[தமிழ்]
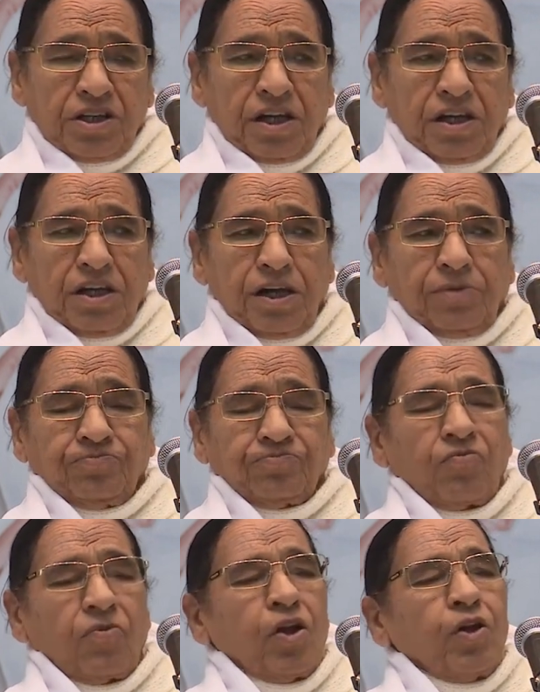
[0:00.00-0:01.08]
லேசாக
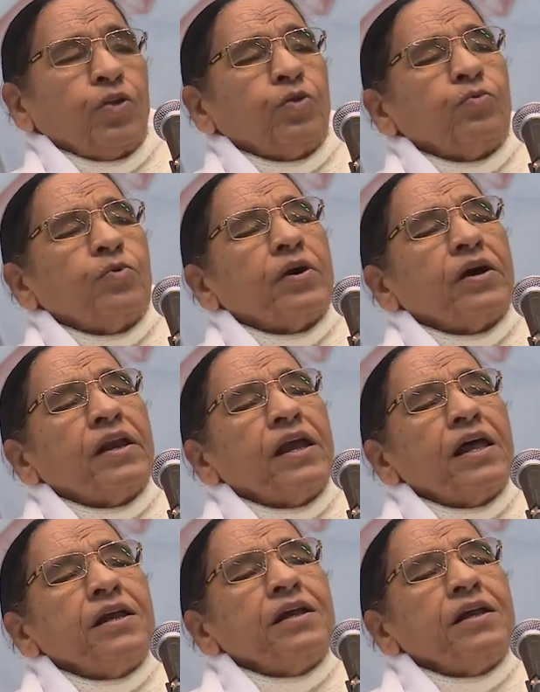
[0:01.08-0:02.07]
ஆகி செல்ல வேண்டும்